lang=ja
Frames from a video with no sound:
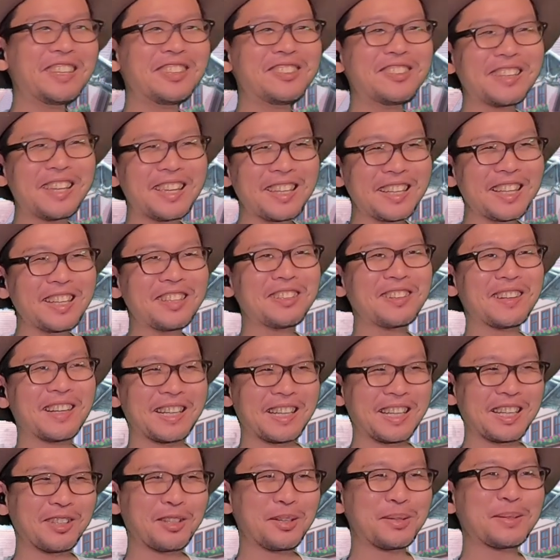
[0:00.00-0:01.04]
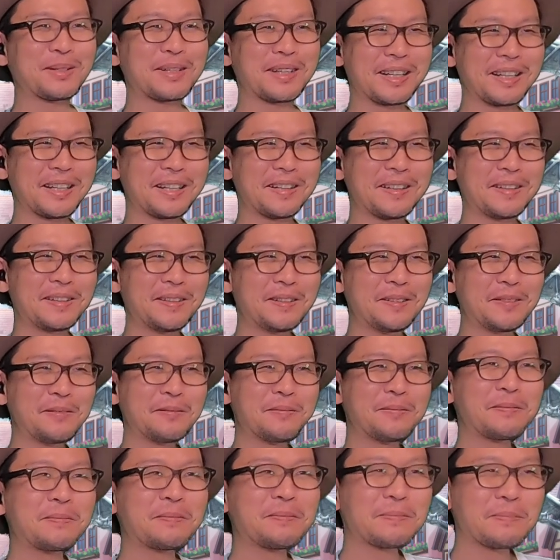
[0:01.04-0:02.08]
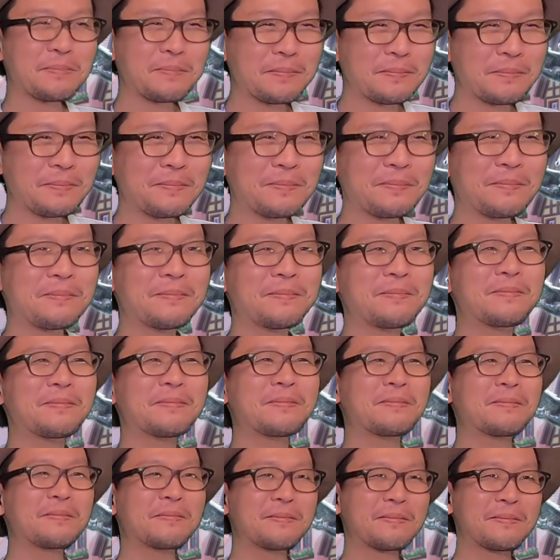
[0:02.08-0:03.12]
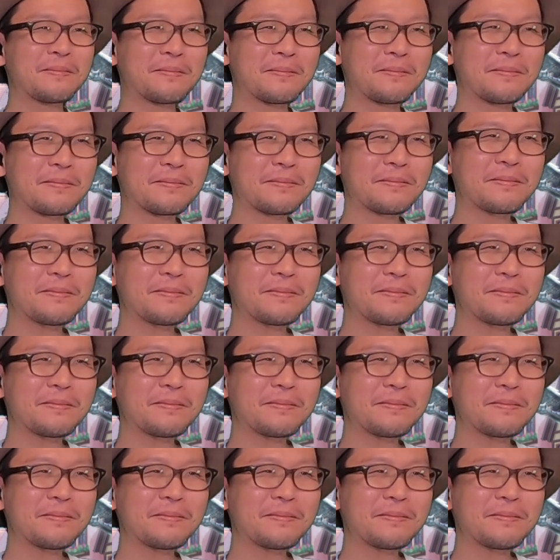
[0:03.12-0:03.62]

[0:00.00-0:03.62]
抜けたのかな、毒が。うーん。